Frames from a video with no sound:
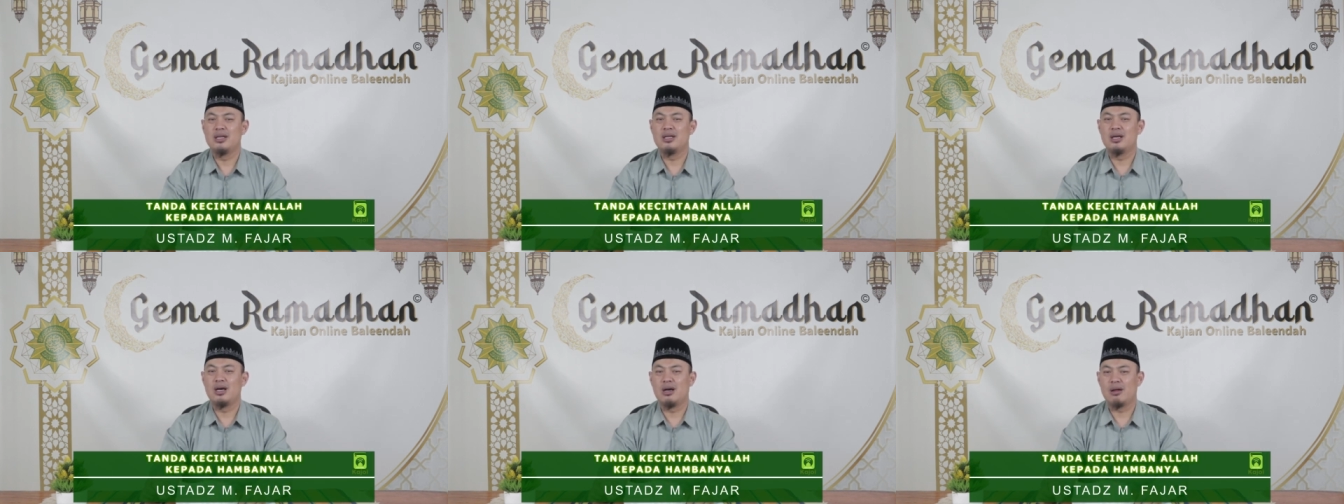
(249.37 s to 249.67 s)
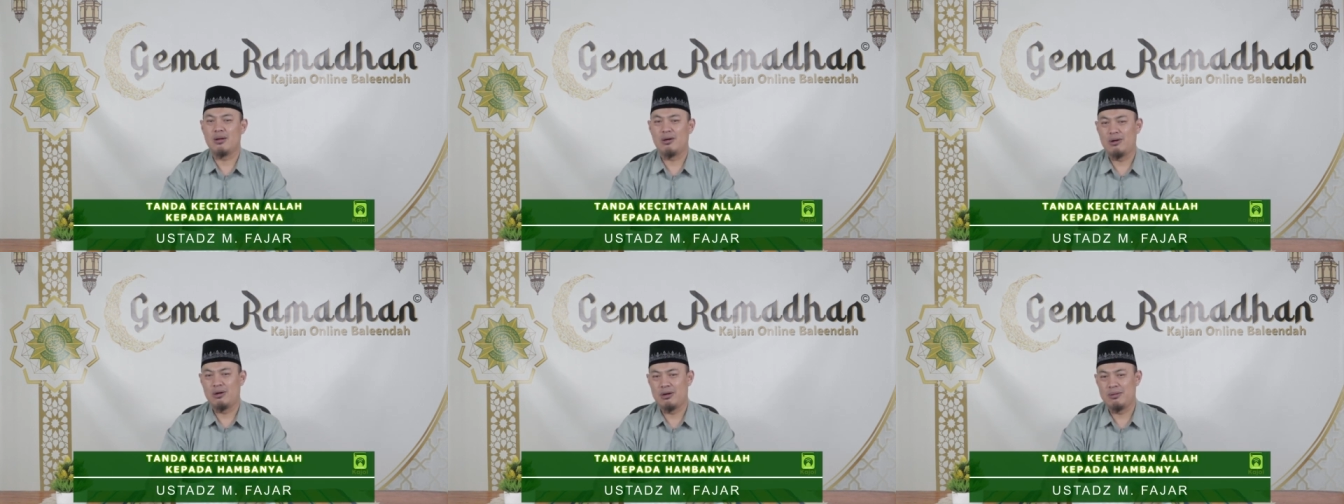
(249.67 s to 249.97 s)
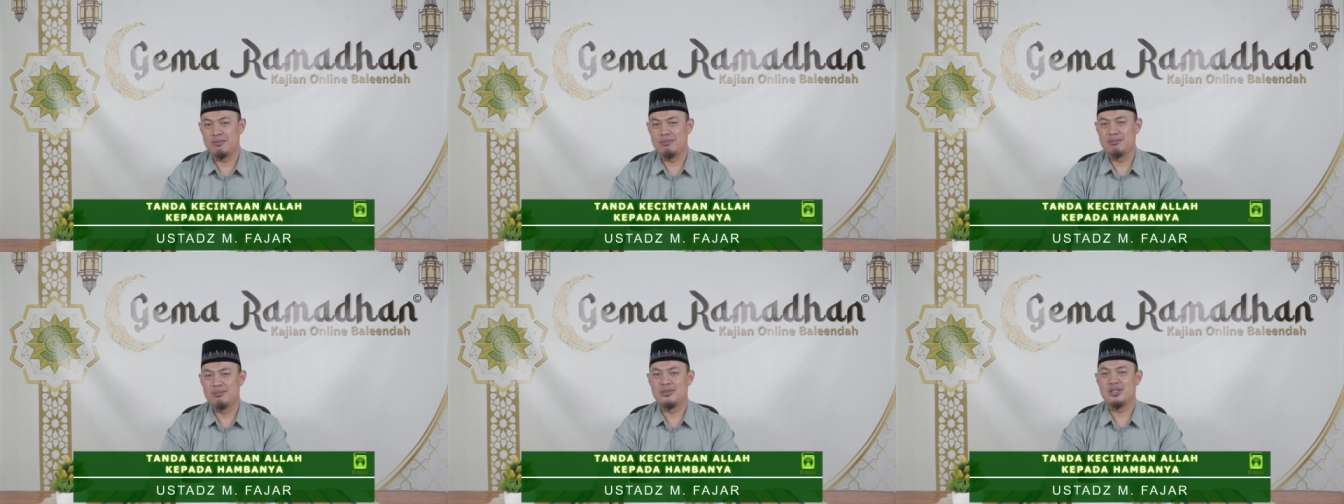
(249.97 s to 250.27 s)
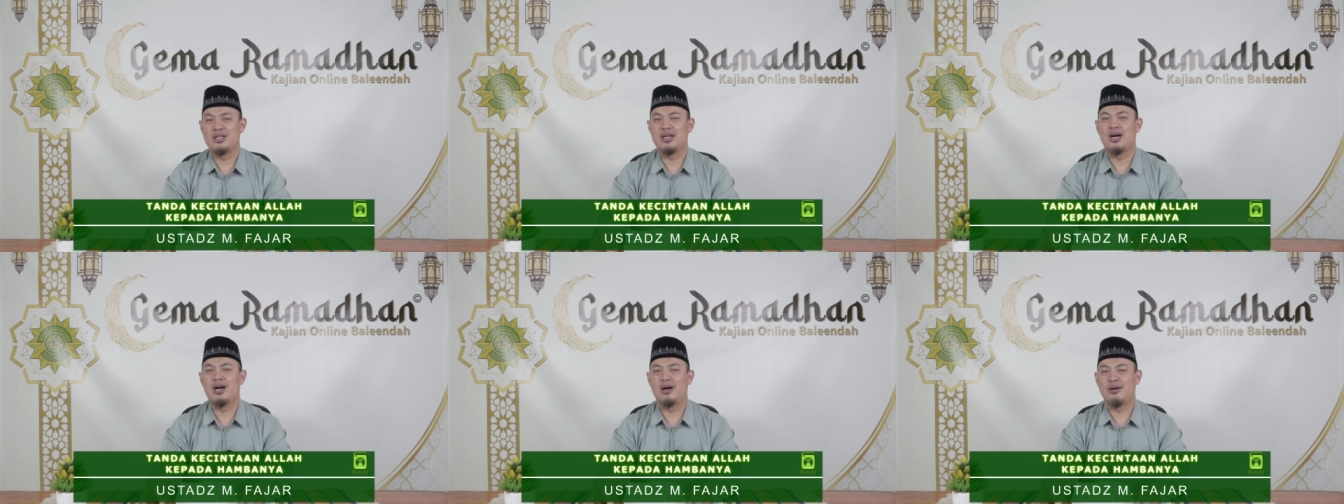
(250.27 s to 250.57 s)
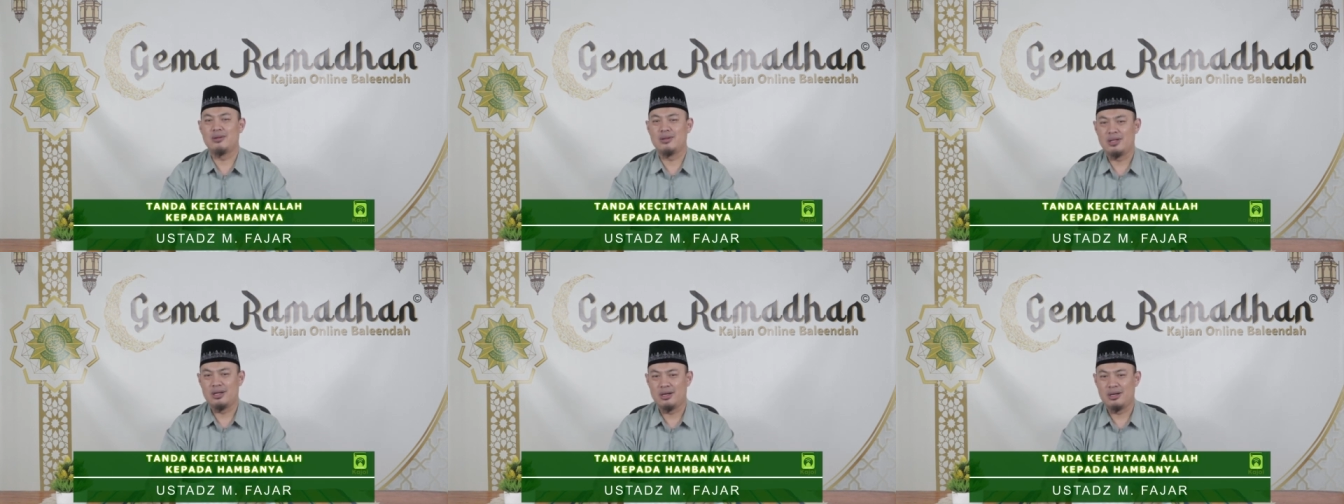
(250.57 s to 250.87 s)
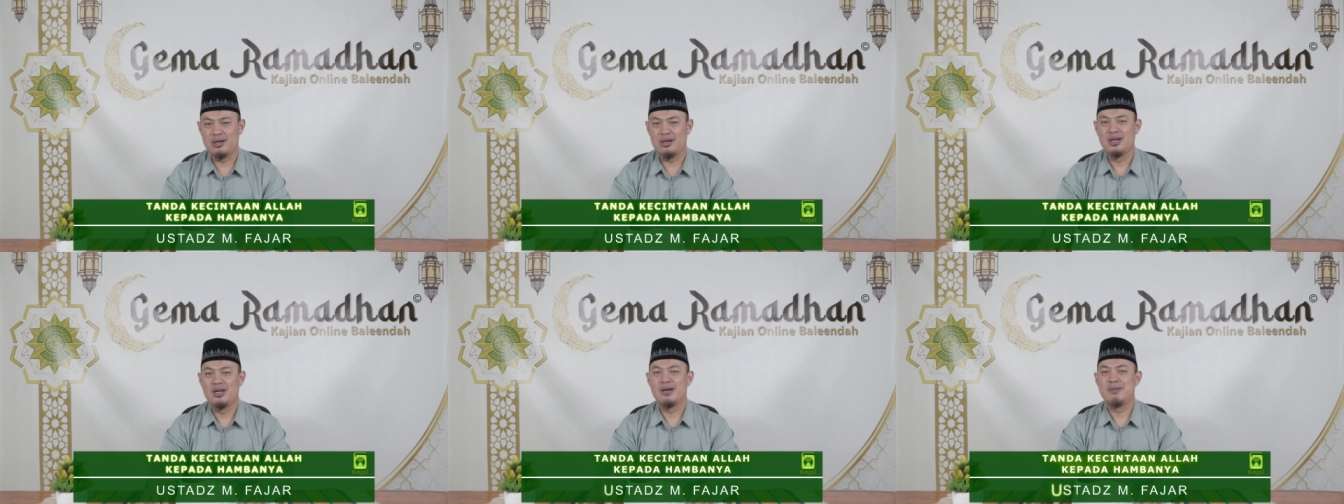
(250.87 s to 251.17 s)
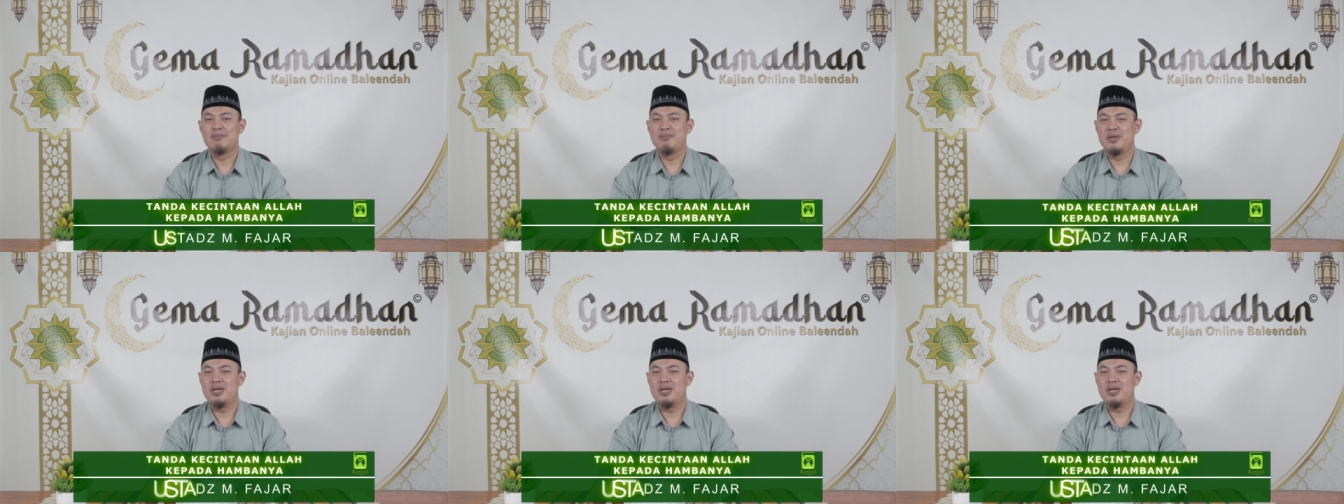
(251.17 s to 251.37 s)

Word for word: ya rob ya Allah